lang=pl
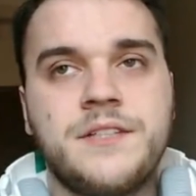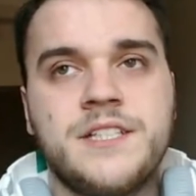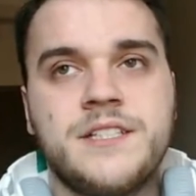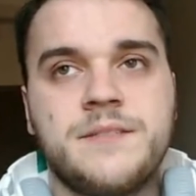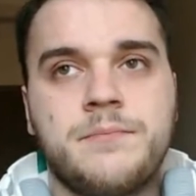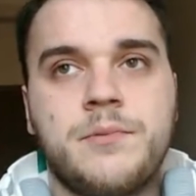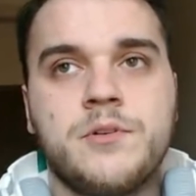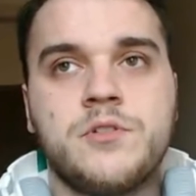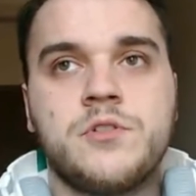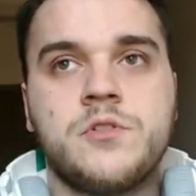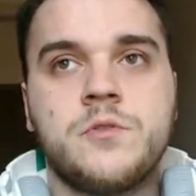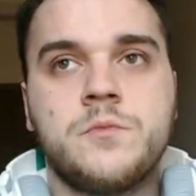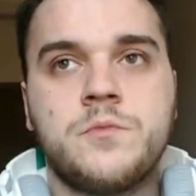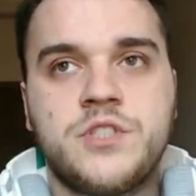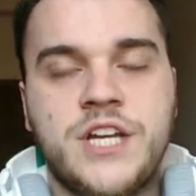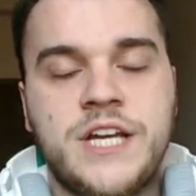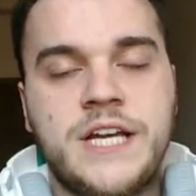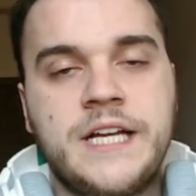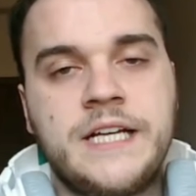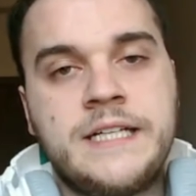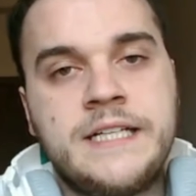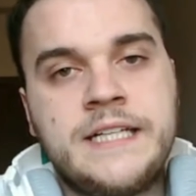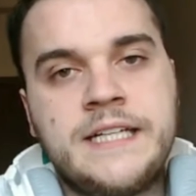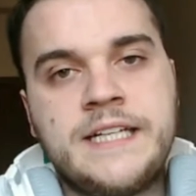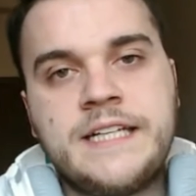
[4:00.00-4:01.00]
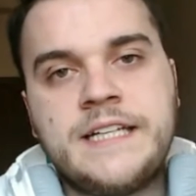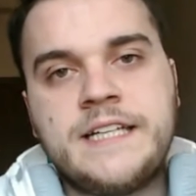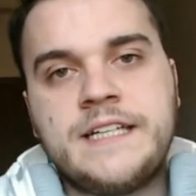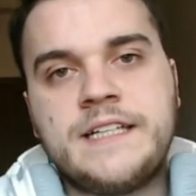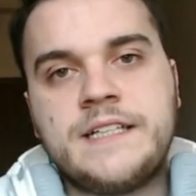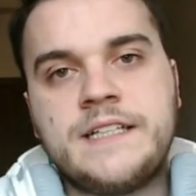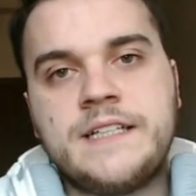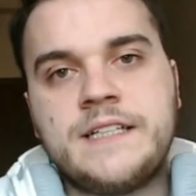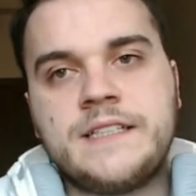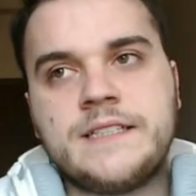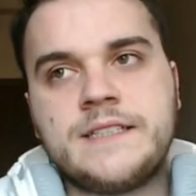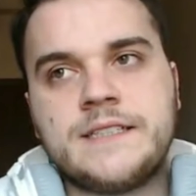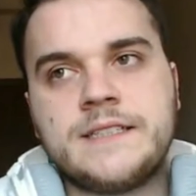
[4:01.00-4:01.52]
nie w ten sposób, że
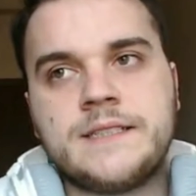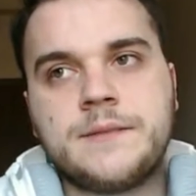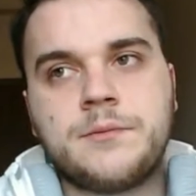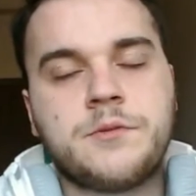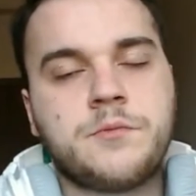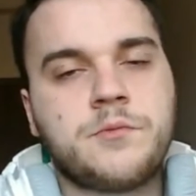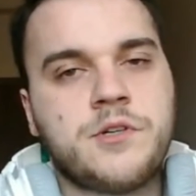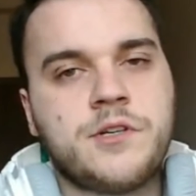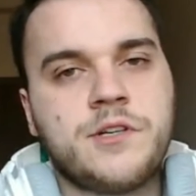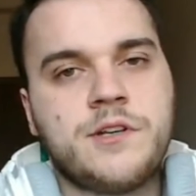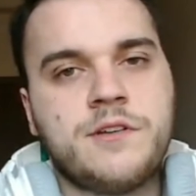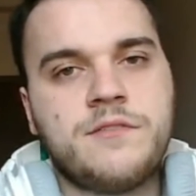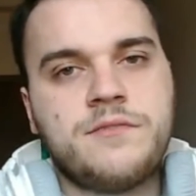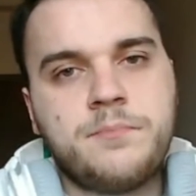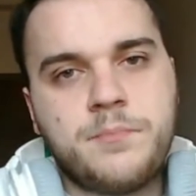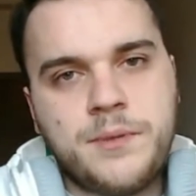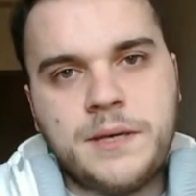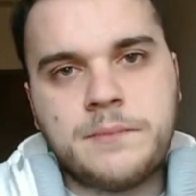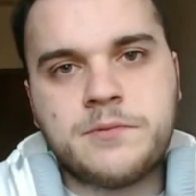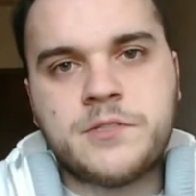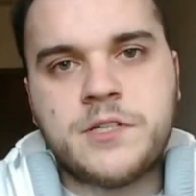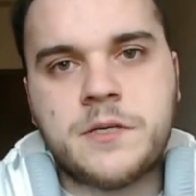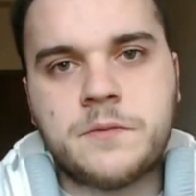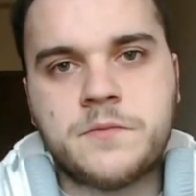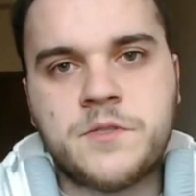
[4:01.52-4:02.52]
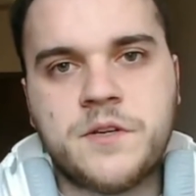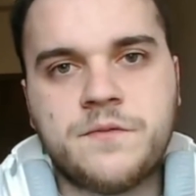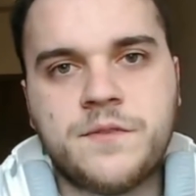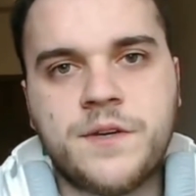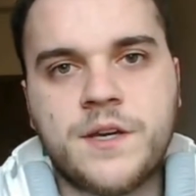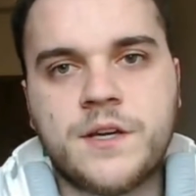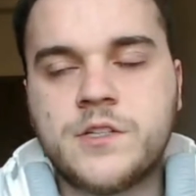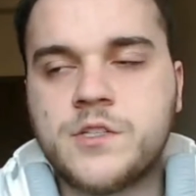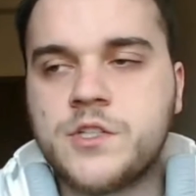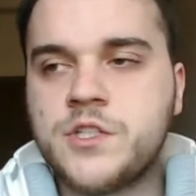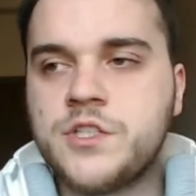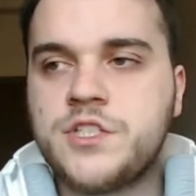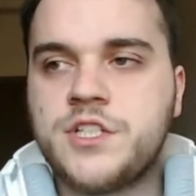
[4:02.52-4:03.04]
za przeproszeniem wpieprzam się
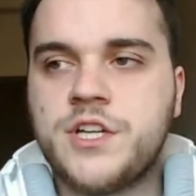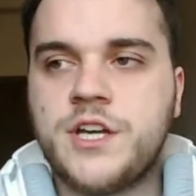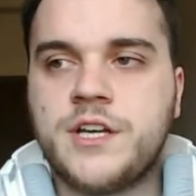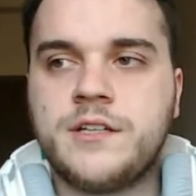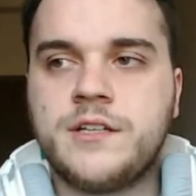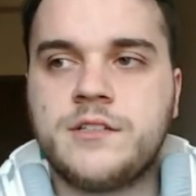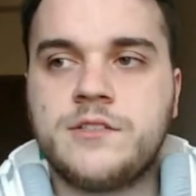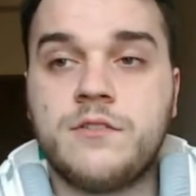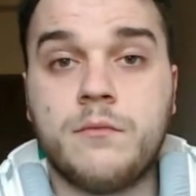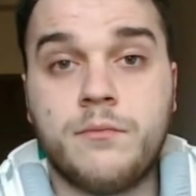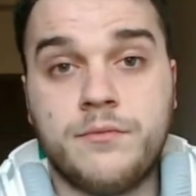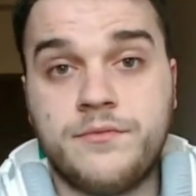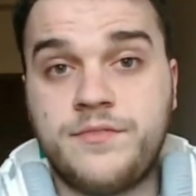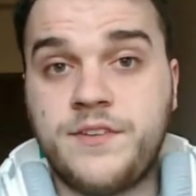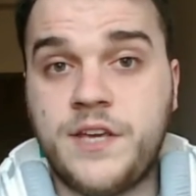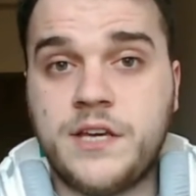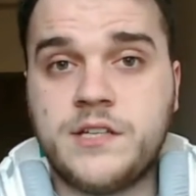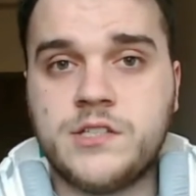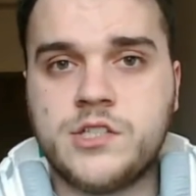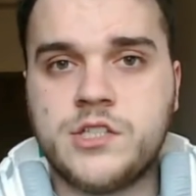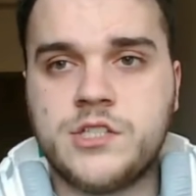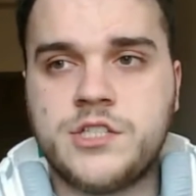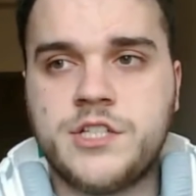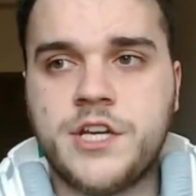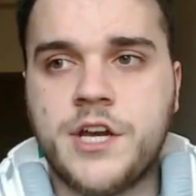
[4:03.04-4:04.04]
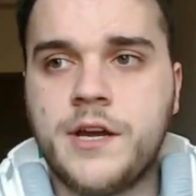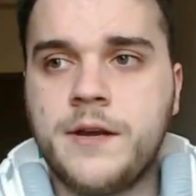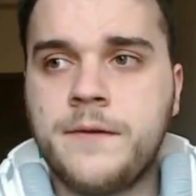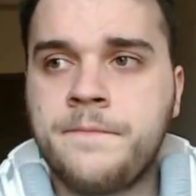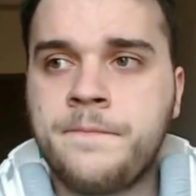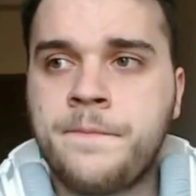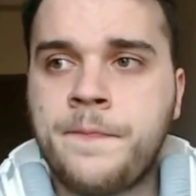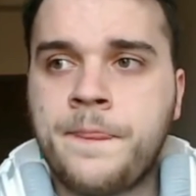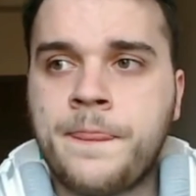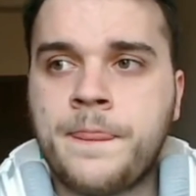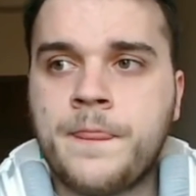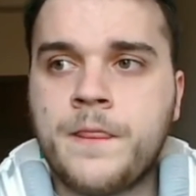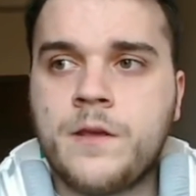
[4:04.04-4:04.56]
w jego życie lub w jej życie,
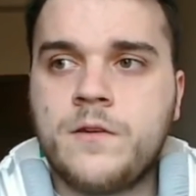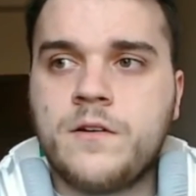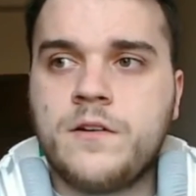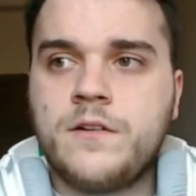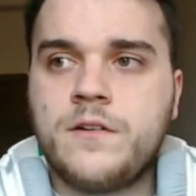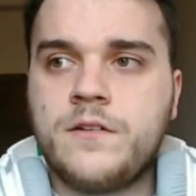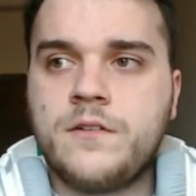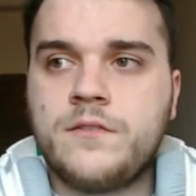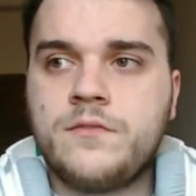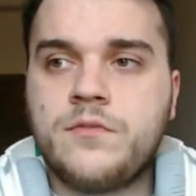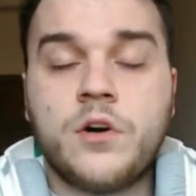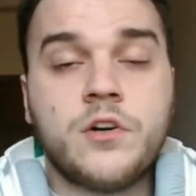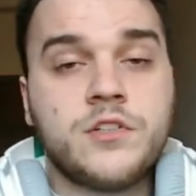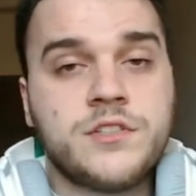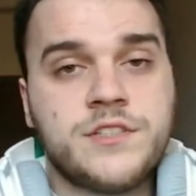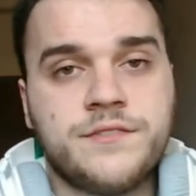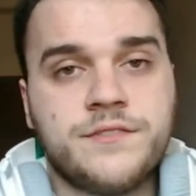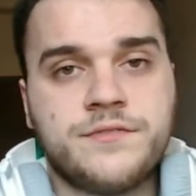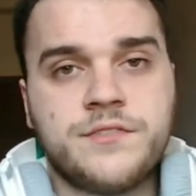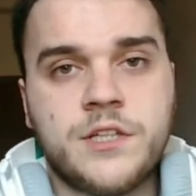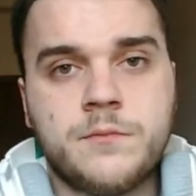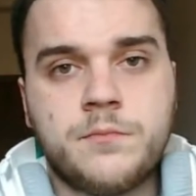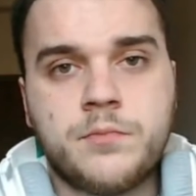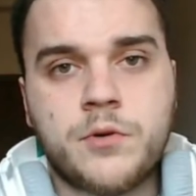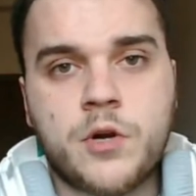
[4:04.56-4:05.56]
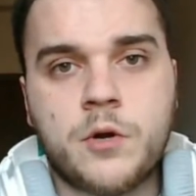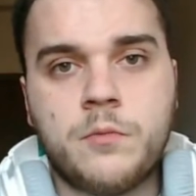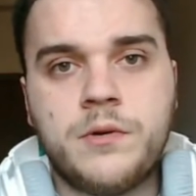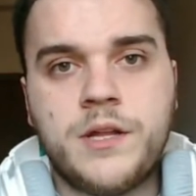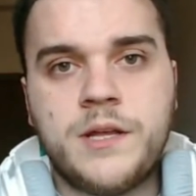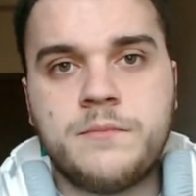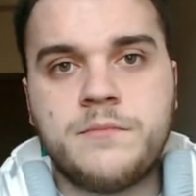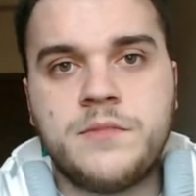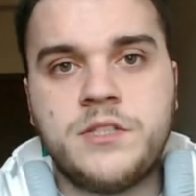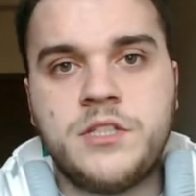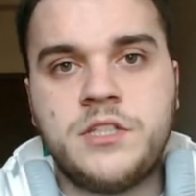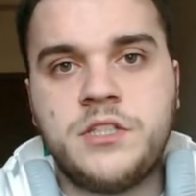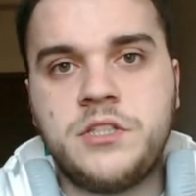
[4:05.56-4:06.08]
wchodzę w ten
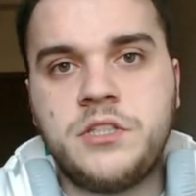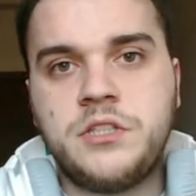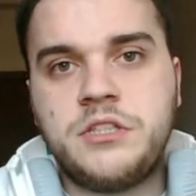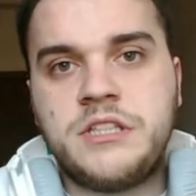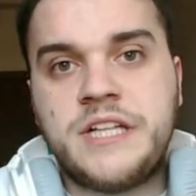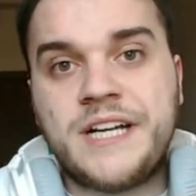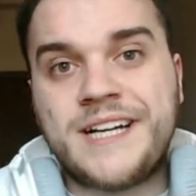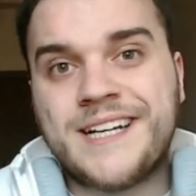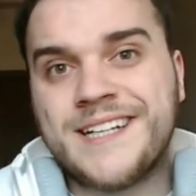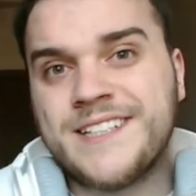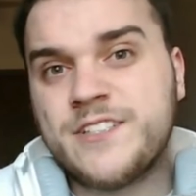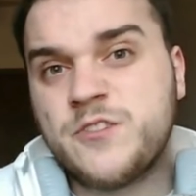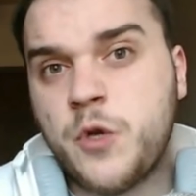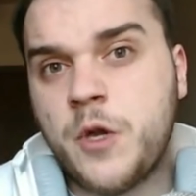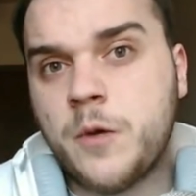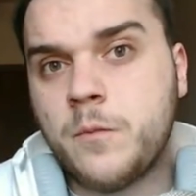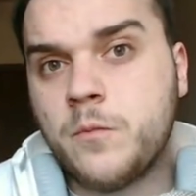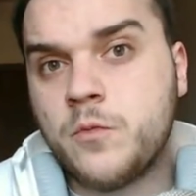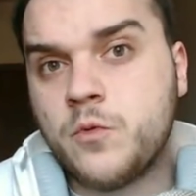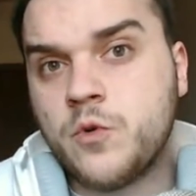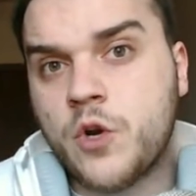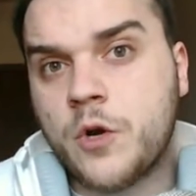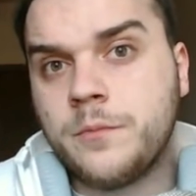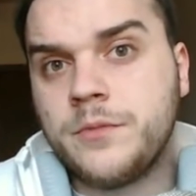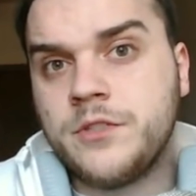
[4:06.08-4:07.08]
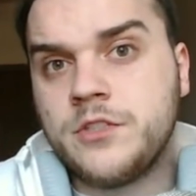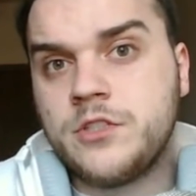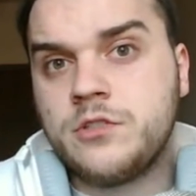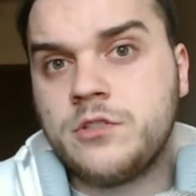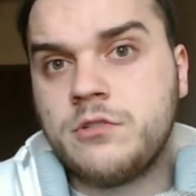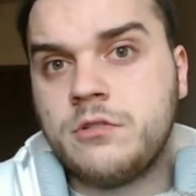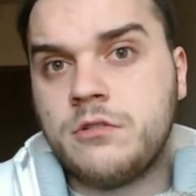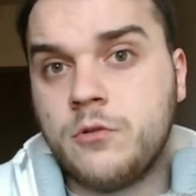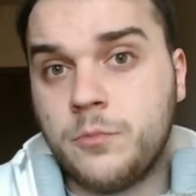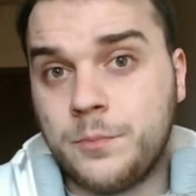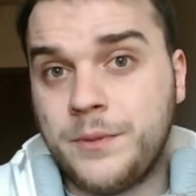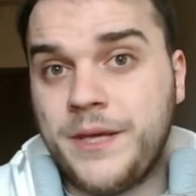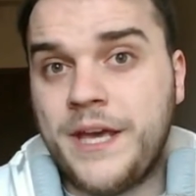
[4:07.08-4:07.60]
problem i nakazuję mu
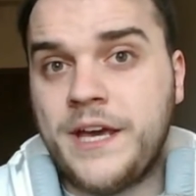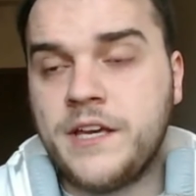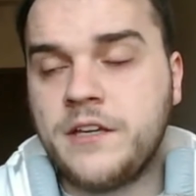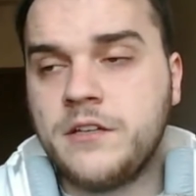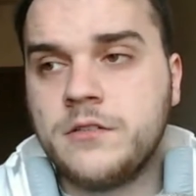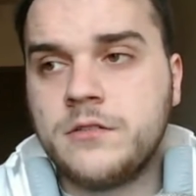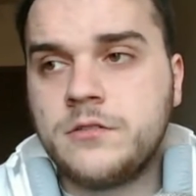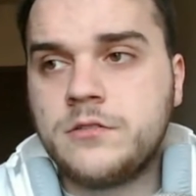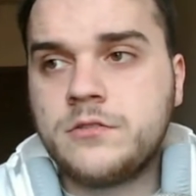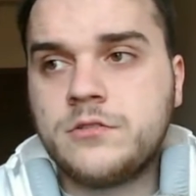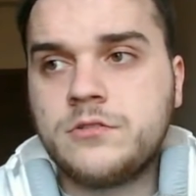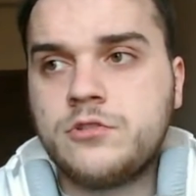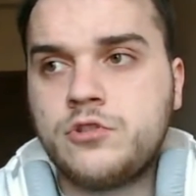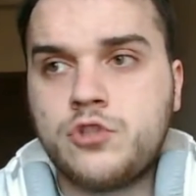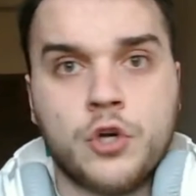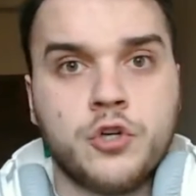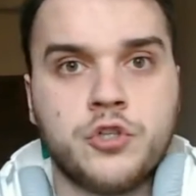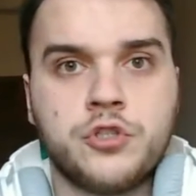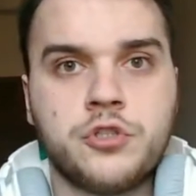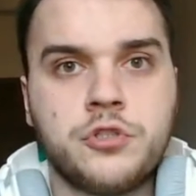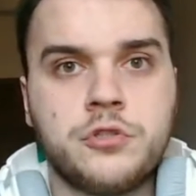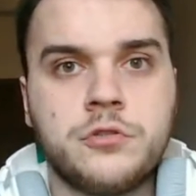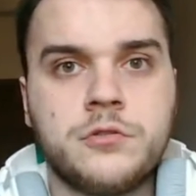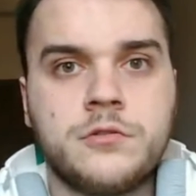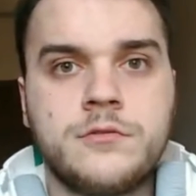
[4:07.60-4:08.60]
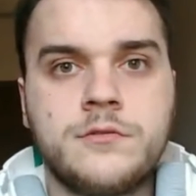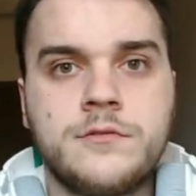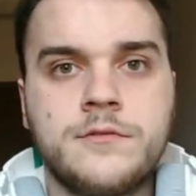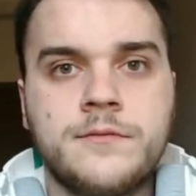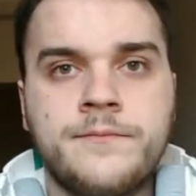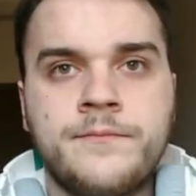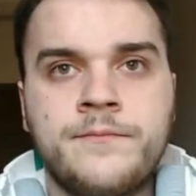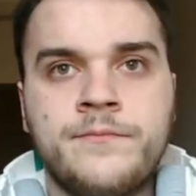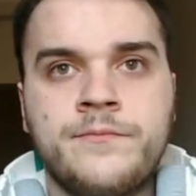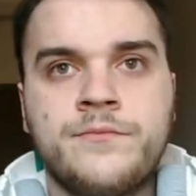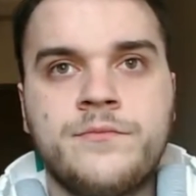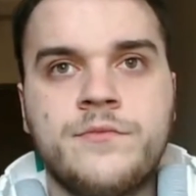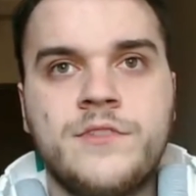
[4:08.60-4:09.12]
robić lub jej coś.
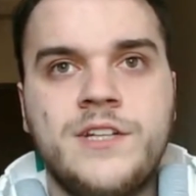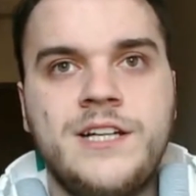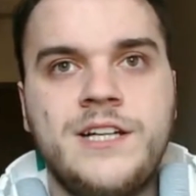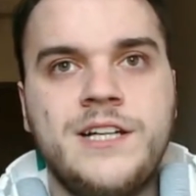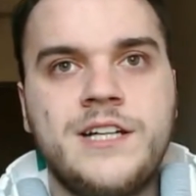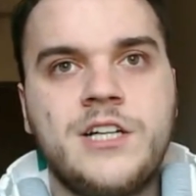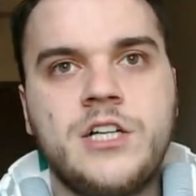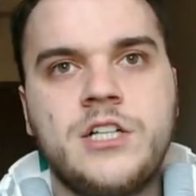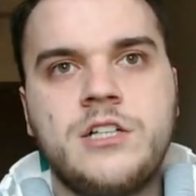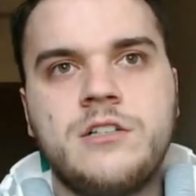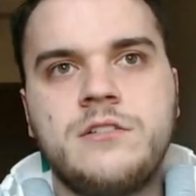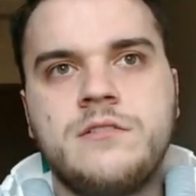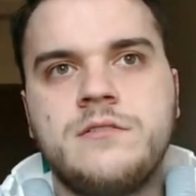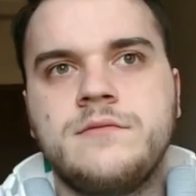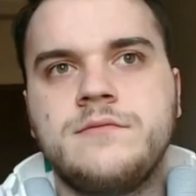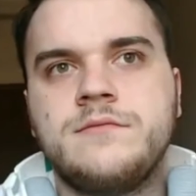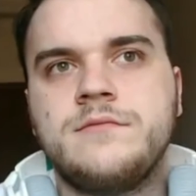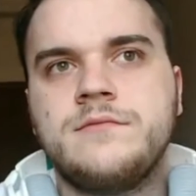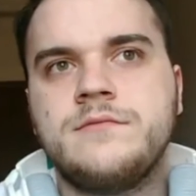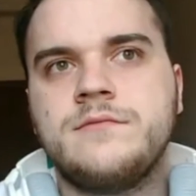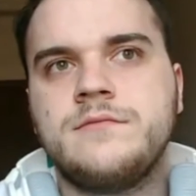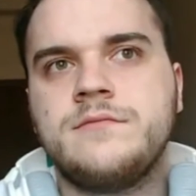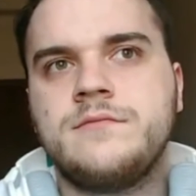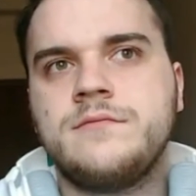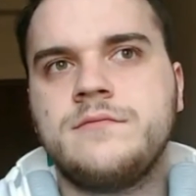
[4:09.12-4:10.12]
Tylko